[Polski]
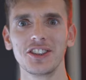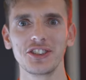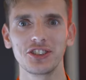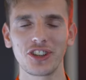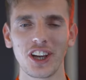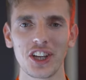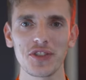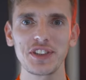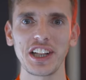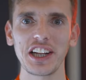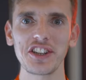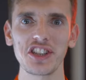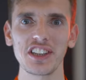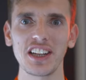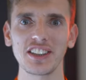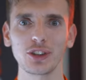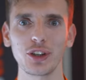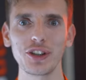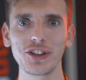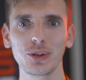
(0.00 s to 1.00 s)
Cześć, witajcie
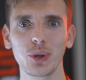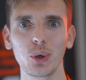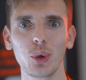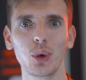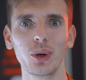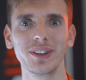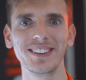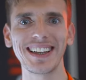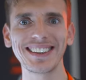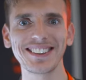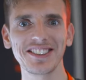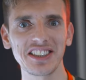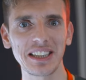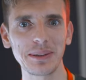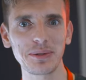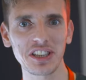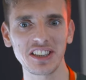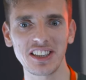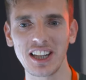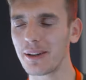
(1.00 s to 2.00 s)
na stoisku
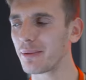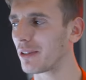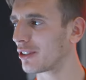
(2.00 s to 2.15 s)
Next77,